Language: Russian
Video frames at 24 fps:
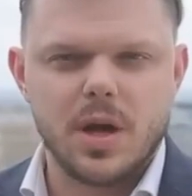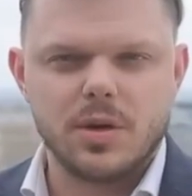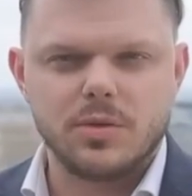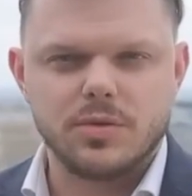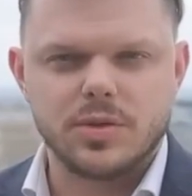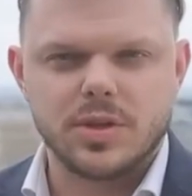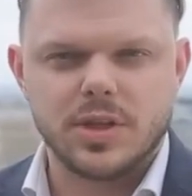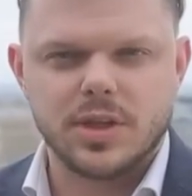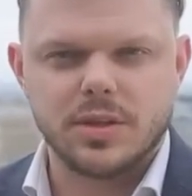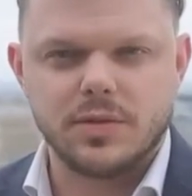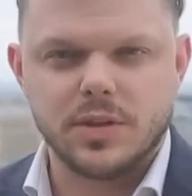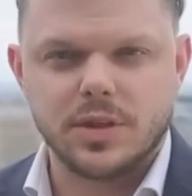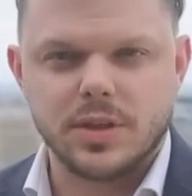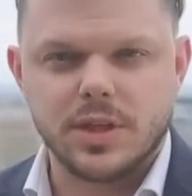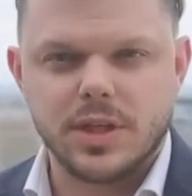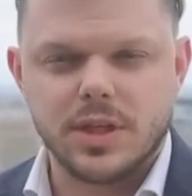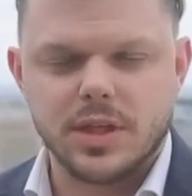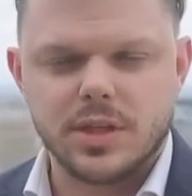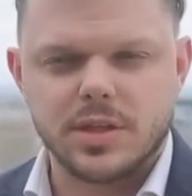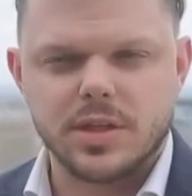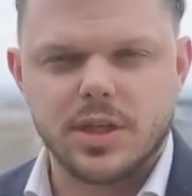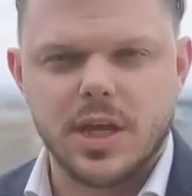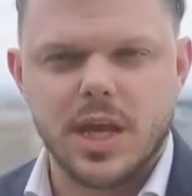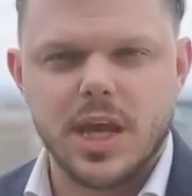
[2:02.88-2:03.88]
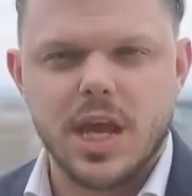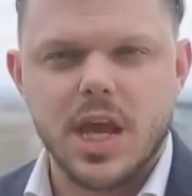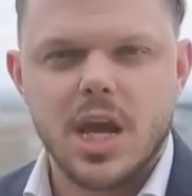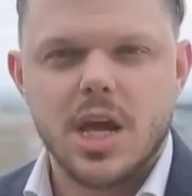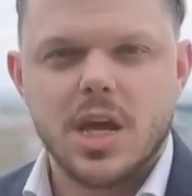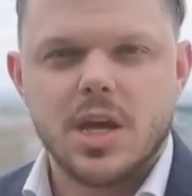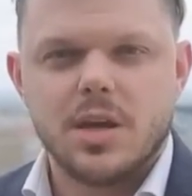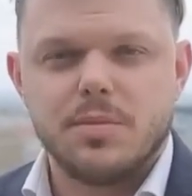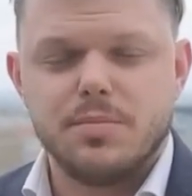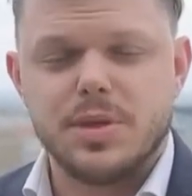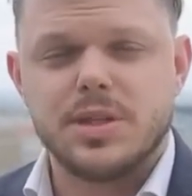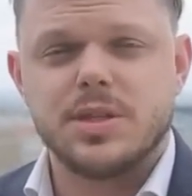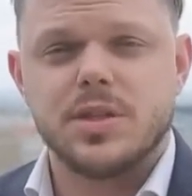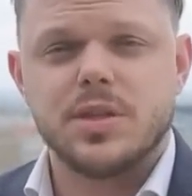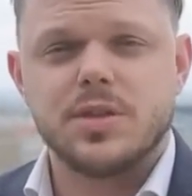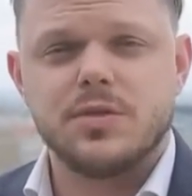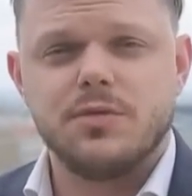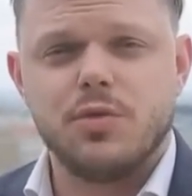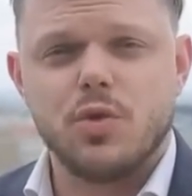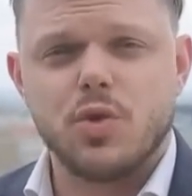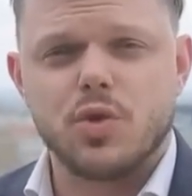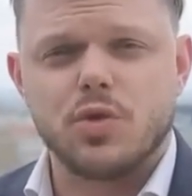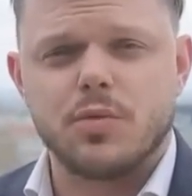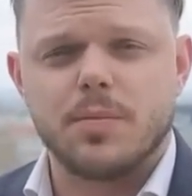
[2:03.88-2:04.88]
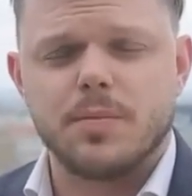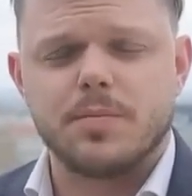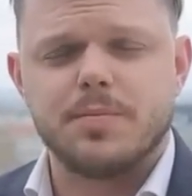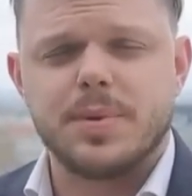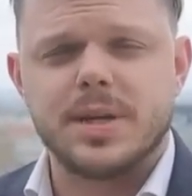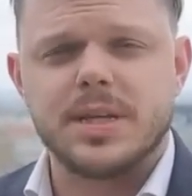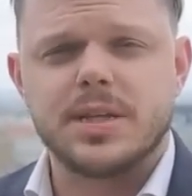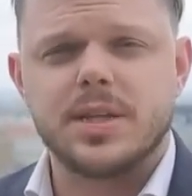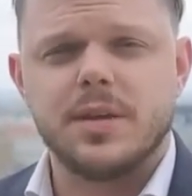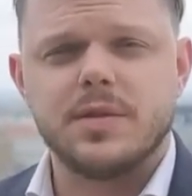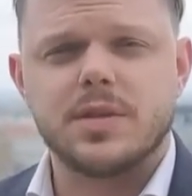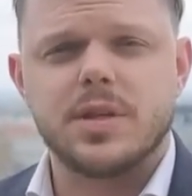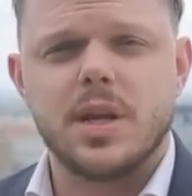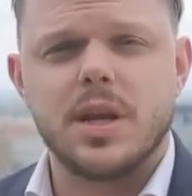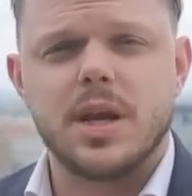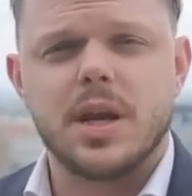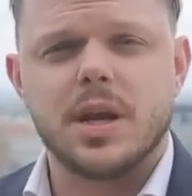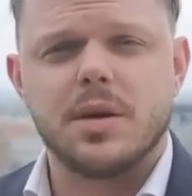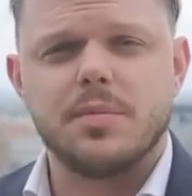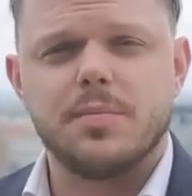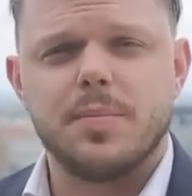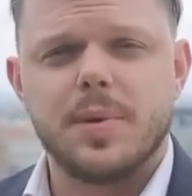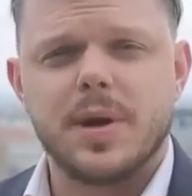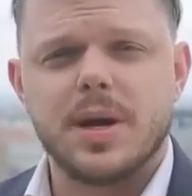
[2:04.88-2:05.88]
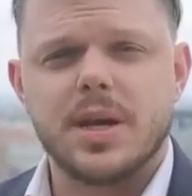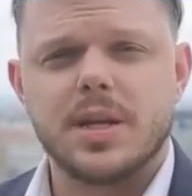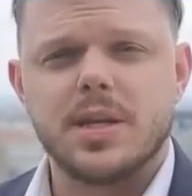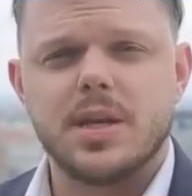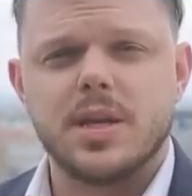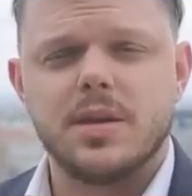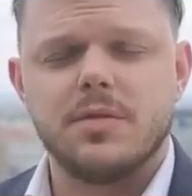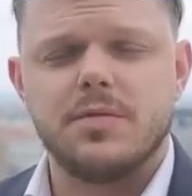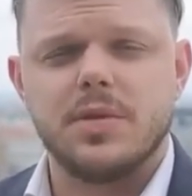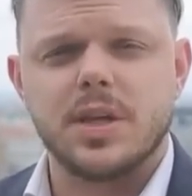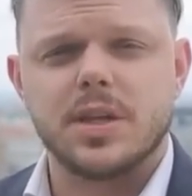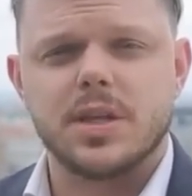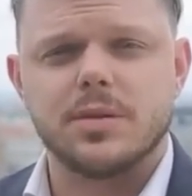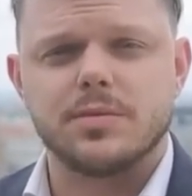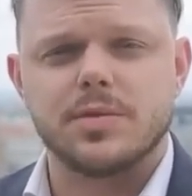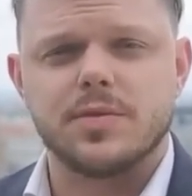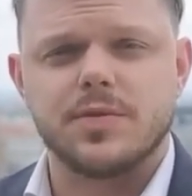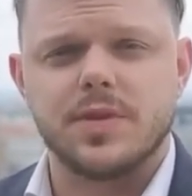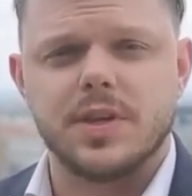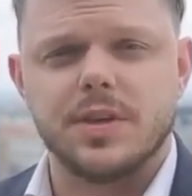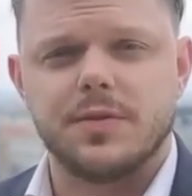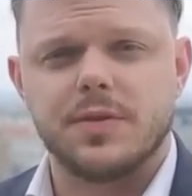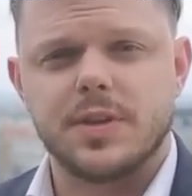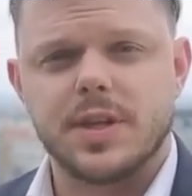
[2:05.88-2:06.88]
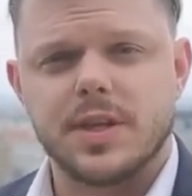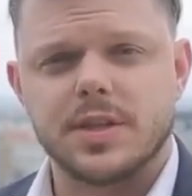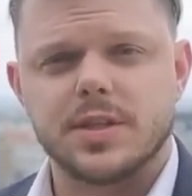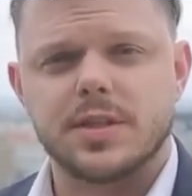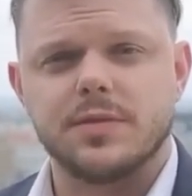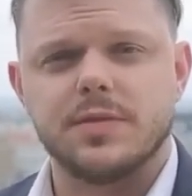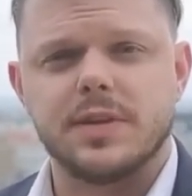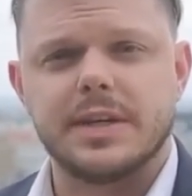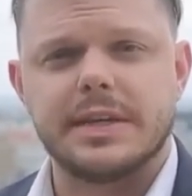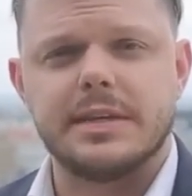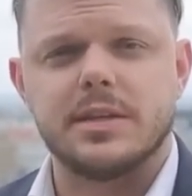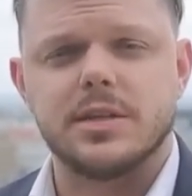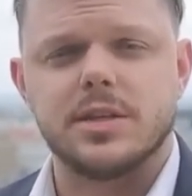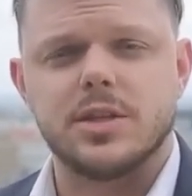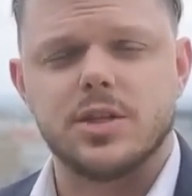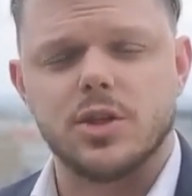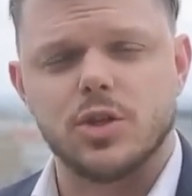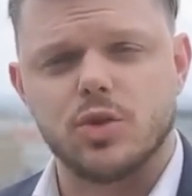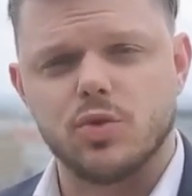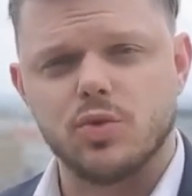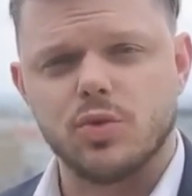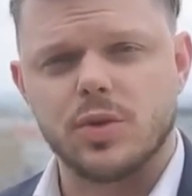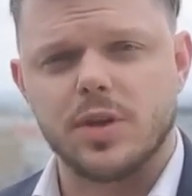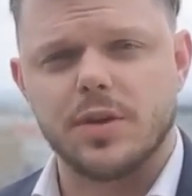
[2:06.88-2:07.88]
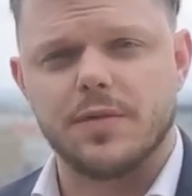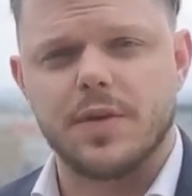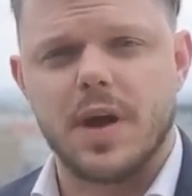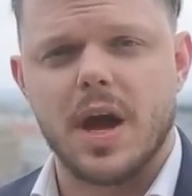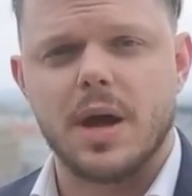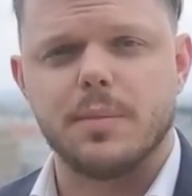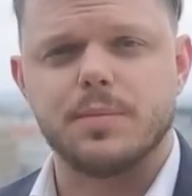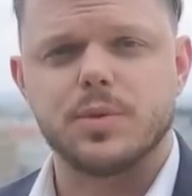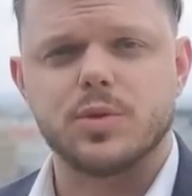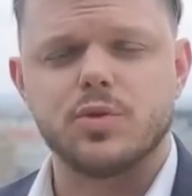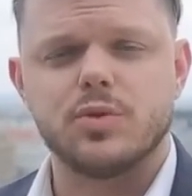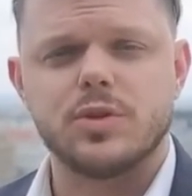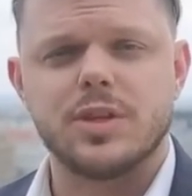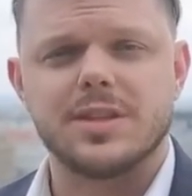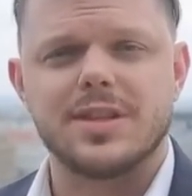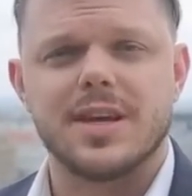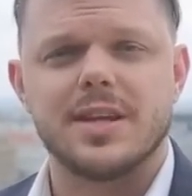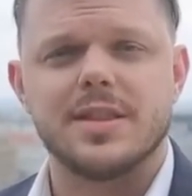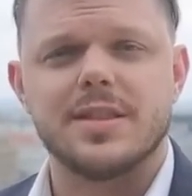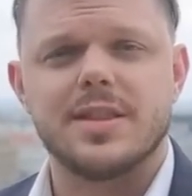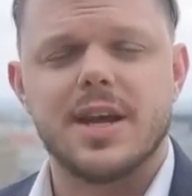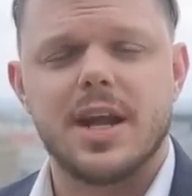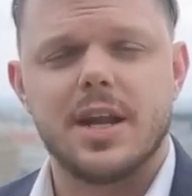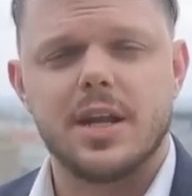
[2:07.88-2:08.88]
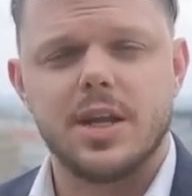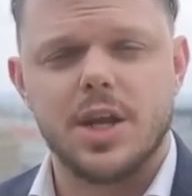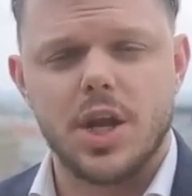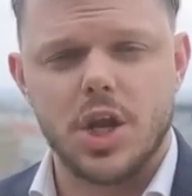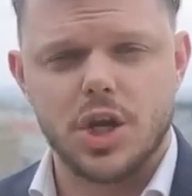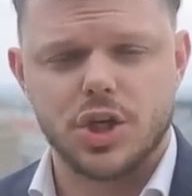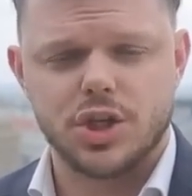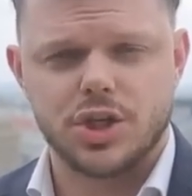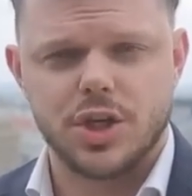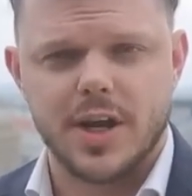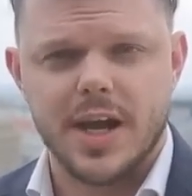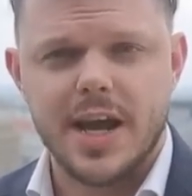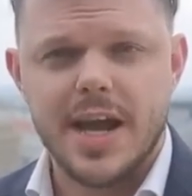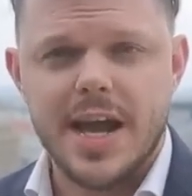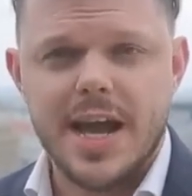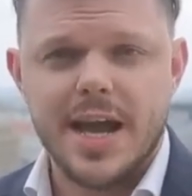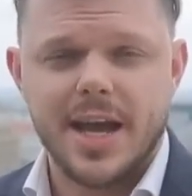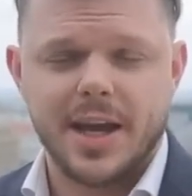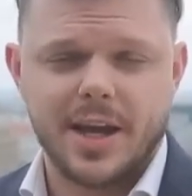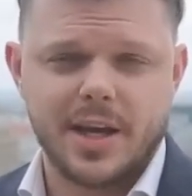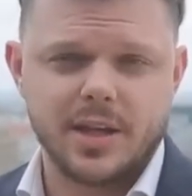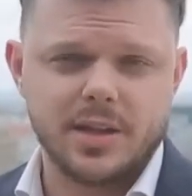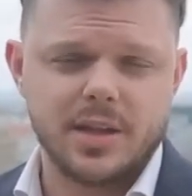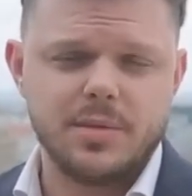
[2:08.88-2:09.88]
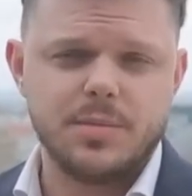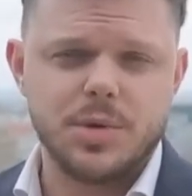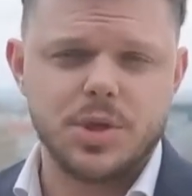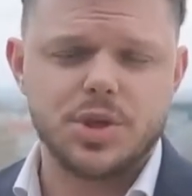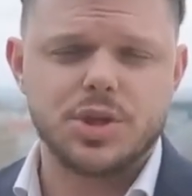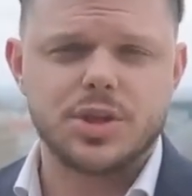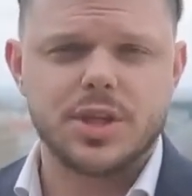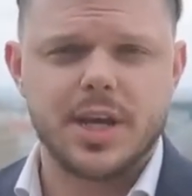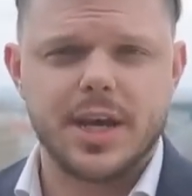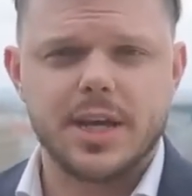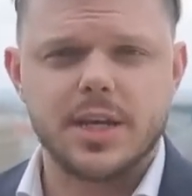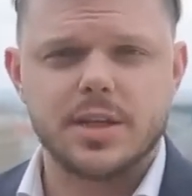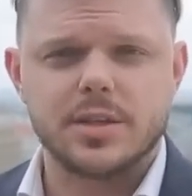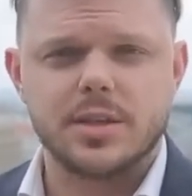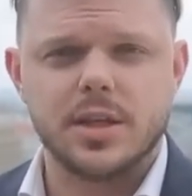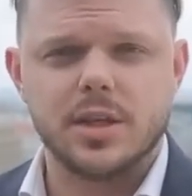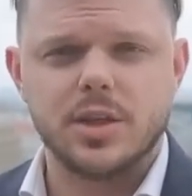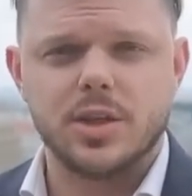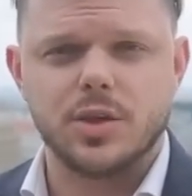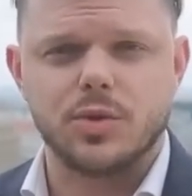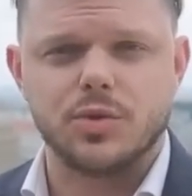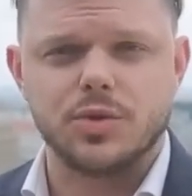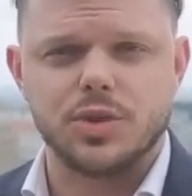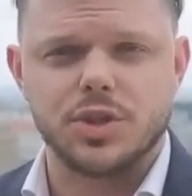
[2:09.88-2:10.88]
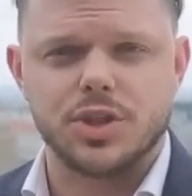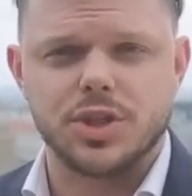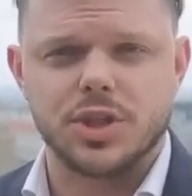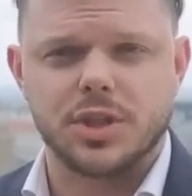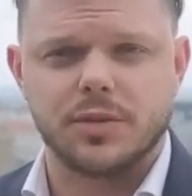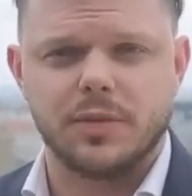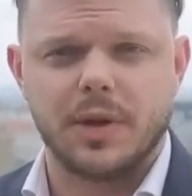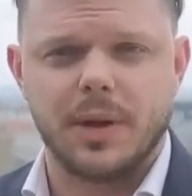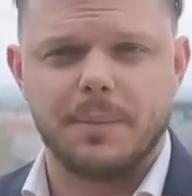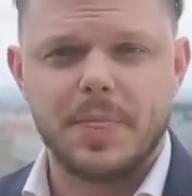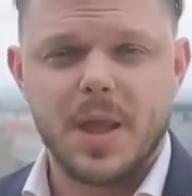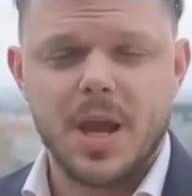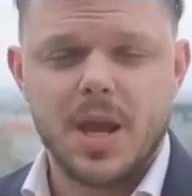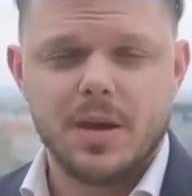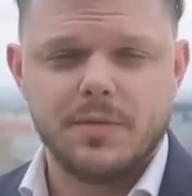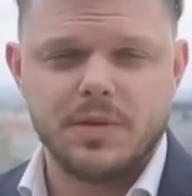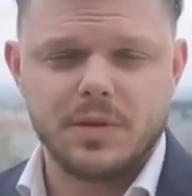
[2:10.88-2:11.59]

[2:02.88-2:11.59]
белорусско-венгерский бизнес-форум. Представители компаний, ведомств и финансовых институтов обсудят дальнейшее экономическое сотрудничество.